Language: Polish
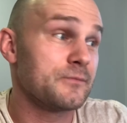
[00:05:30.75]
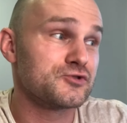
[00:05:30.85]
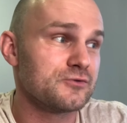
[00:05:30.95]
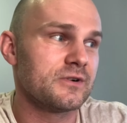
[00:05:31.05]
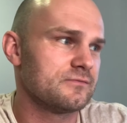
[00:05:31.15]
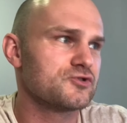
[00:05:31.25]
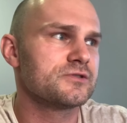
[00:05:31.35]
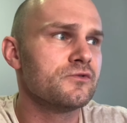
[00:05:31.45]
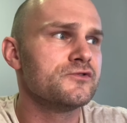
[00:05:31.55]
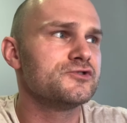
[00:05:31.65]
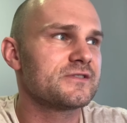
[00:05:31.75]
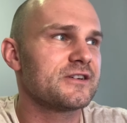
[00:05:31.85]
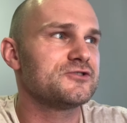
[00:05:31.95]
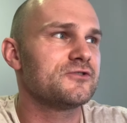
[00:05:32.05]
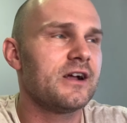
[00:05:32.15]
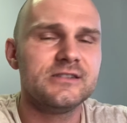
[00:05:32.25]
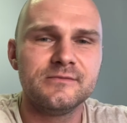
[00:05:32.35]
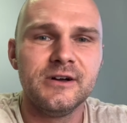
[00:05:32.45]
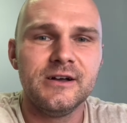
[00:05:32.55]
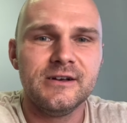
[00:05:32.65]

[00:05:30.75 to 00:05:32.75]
przykład może mówić o seksie oralnym